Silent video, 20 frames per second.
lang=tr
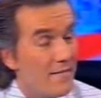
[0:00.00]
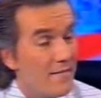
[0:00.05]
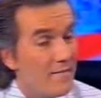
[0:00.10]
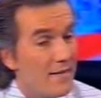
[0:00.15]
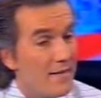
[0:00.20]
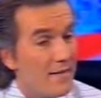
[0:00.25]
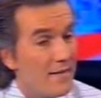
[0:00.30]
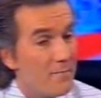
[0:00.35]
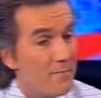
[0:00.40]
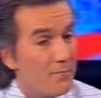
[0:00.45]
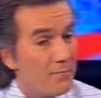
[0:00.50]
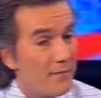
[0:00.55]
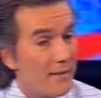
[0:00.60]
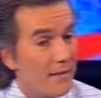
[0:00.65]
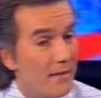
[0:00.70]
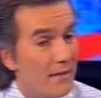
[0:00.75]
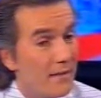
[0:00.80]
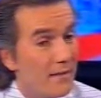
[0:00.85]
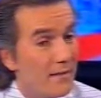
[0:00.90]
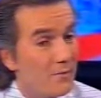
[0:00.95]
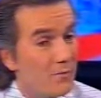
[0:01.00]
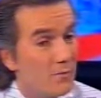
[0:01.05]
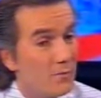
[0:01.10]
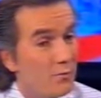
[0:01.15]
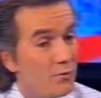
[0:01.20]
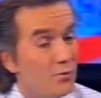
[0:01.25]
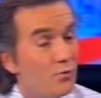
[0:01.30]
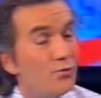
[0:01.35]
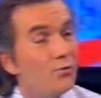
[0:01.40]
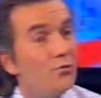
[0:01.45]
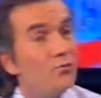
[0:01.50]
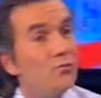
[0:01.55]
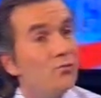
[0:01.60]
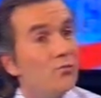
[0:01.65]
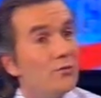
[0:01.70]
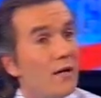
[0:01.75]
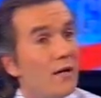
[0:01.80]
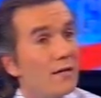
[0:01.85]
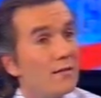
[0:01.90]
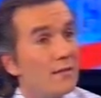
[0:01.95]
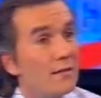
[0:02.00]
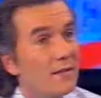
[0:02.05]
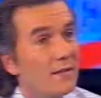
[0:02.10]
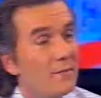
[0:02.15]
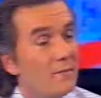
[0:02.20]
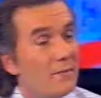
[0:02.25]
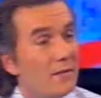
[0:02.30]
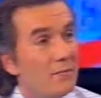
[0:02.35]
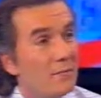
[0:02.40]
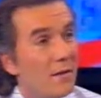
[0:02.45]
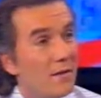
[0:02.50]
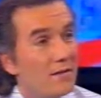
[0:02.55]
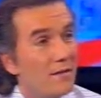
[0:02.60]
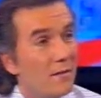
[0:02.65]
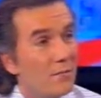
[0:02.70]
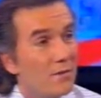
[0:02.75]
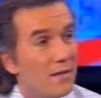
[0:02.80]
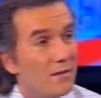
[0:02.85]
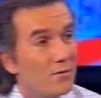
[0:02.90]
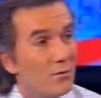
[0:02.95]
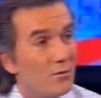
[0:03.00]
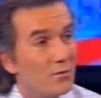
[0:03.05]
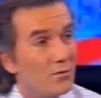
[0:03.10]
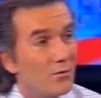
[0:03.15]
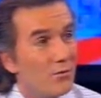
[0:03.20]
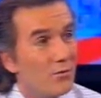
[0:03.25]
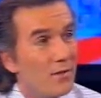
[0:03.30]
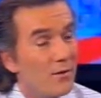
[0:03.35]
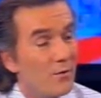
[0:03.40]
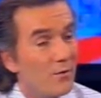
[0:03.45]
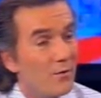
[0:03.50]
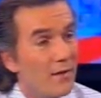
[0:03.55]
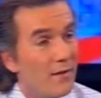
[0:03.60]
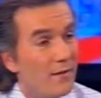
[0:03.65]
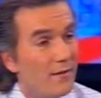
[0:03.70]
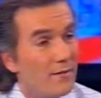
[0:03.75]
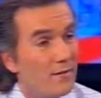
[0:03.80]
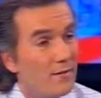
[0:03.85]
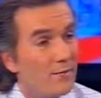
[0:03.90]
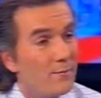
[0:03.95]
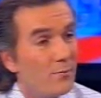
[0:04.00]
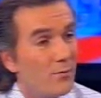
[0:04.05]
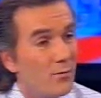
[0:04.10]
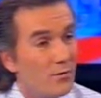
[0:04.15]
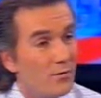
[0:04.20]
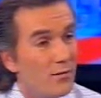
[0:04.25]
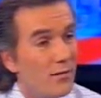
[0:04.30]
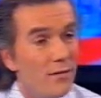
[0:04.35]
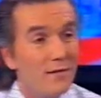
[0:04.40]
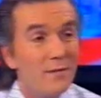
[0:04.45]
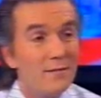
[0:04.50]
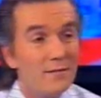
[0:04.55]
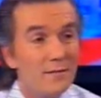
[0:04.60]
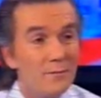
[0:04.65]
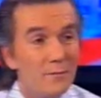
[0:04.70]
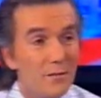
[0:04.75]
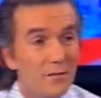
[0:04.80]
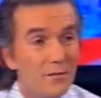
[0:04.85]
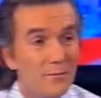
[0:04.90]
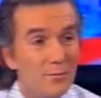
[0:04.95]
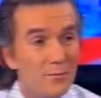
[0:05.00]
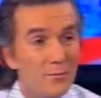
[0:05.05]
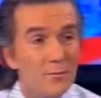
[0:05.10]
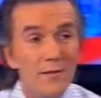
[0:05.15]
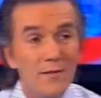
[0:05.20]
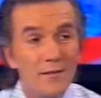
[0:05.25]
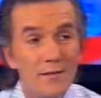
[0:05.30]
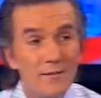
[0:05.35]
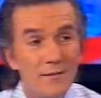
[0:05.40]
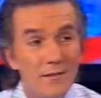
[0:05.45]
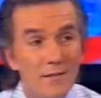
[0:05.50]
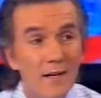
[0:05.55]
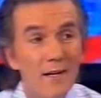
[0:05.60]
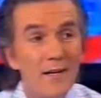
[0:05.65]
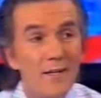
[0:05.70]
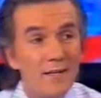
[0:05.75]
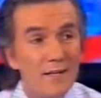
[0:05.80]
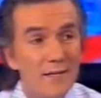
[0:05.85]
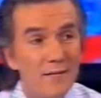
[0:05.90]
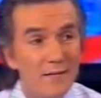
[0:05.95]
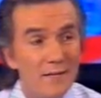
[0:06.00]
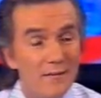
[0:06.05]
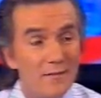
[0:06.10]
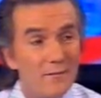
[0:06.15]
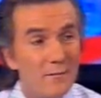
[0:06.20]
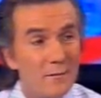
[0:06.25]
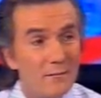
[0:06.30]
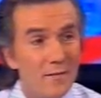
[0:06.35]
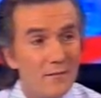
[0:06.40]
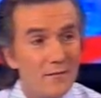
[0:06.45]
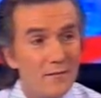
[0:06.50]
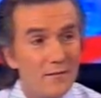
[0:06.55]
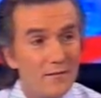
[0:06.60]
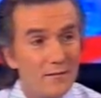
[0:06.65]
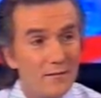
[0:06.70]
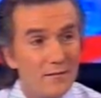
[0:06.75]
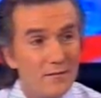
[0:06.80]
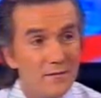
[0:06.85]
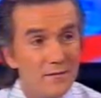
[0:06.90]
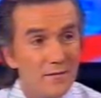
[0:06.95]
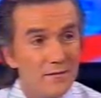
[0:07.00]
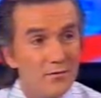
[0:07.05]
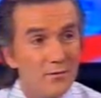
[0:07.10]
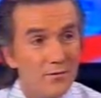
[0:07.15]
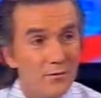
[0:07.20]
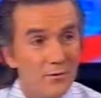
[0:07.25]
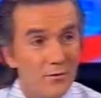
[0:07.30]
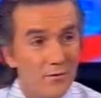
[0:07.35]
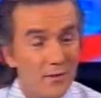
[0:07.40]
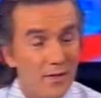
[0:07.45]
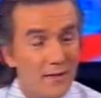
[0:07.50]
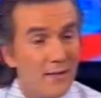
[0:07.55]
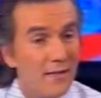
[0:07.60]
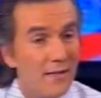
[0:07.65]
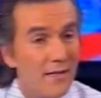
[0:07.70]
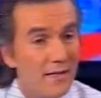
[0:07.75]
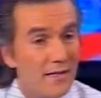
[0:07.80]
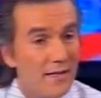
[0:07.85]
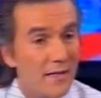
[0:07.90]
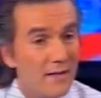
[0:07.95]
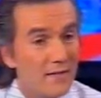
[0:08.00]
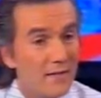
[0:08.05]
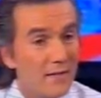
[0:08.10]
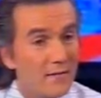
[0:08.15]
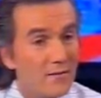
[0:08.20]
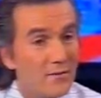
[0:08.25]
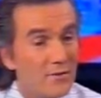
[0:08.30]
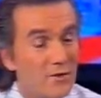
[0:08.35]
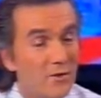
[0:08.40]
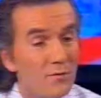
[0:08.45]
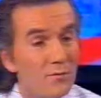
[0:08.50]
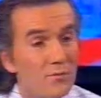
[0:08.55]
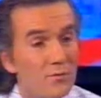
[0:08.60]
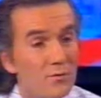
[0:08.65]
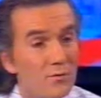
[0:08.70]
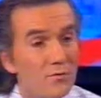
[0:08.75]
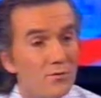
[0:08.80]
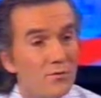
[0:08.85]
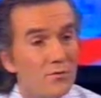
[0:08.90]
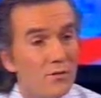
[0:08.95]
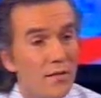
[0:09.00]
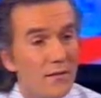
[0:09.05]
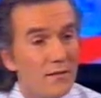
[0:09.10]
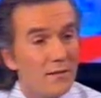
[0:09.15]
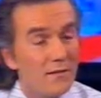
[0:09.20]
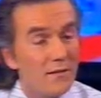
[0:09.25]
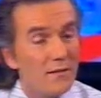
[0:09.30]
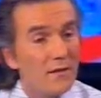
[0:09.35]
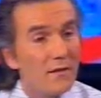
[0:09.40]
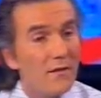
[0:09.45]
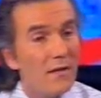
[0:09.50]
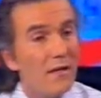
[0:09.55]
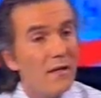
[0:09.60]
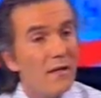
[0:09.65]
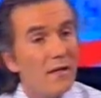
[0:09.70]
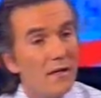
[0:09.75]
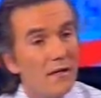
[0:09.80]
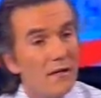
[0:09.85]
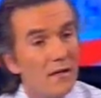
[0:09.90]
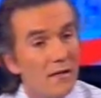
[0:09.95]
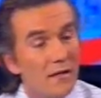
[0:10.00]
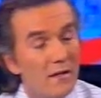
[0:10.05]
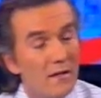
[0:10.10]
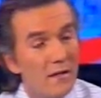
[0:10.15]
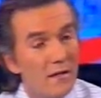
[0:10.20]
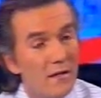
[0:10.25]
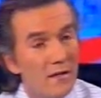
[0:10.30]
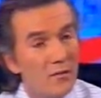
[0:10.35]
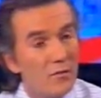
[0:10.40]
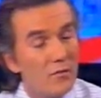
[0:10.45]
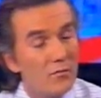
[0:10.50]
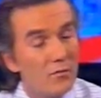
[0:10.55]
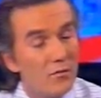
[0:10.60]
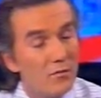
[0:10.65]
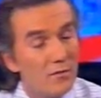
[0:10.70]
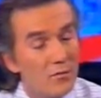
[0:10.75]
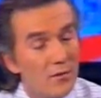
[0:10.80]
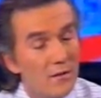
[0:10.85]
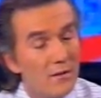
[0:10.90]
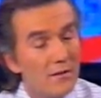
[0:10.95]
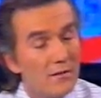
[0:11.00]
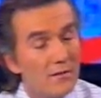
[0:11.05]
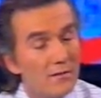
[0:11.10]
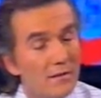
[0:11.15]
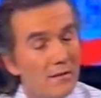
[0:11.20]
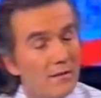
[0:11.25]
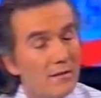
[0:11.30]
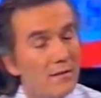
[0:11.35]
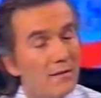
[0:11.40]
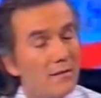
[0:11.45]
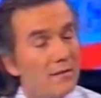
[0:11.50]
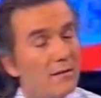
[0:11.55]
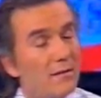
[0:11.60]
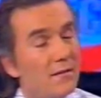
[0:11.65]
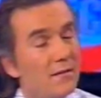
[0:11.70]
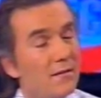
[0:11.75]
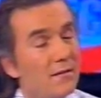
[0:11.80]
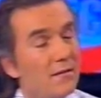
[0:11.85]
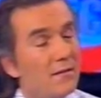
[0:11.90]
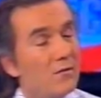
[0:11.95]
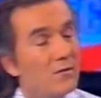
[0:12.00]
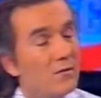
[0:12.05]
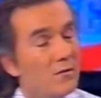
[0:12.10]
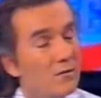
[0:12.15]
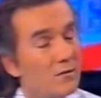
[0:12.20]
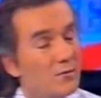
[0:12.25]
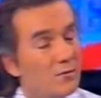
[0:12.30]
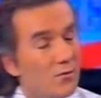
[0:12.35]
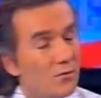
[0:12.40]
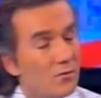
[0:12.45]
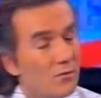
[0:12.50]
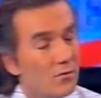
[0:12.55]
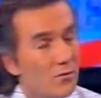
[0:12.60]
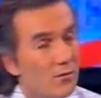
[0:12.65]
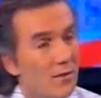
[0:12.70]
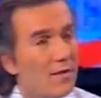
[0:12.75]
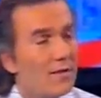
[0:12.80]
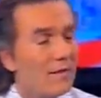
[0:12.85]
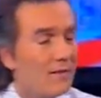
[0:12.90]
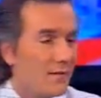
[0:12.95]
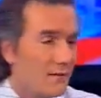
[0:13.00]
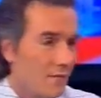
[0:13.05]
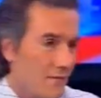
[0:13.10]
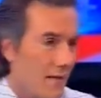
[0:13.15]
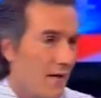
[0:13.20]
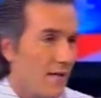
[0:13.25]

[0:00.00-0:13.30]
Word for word: ee, ve e, bütün dünyadaki bilim adamlar, doktorlar oraya gidip orada eğitim alıp bu makineler kendi memleketlerine dönüyorlar. Yani yaklaşık bütün dünyadaki e, ülkelerdeki e, doktorlar